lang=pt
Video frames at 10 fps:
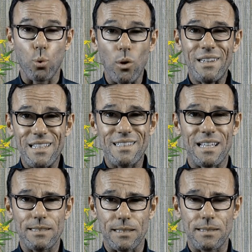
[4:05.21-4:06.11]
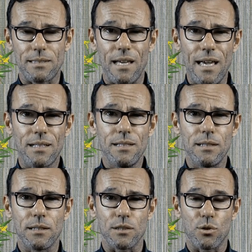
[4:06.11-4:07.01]
Todas essas
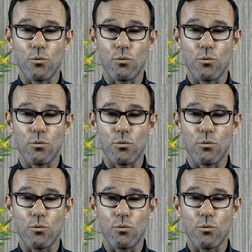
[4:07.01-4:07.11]
técnicas